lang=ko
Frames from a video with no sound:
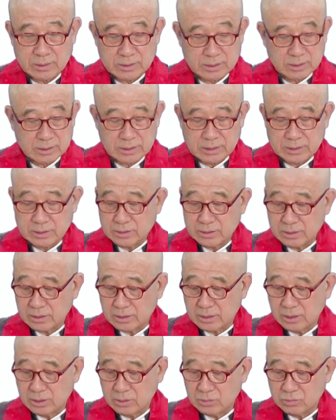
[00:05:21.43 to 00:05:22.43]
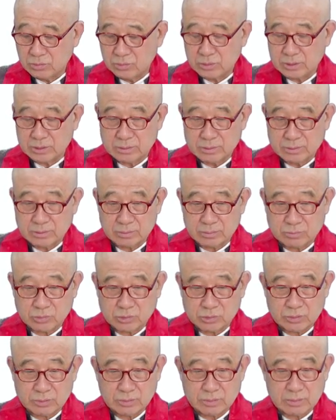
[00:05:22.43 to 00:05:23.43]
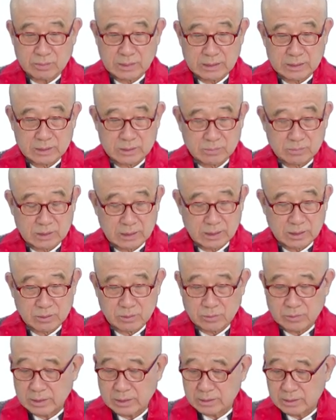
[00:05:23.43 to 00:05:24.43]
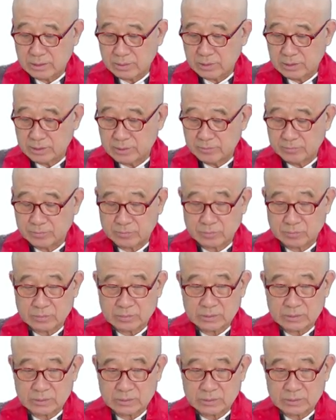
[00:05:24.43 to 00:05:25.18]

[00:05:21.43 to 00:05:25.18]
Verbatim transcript: 그러니까 이것은 결국은 무슨 말씀을 하려고 하느냐 하면은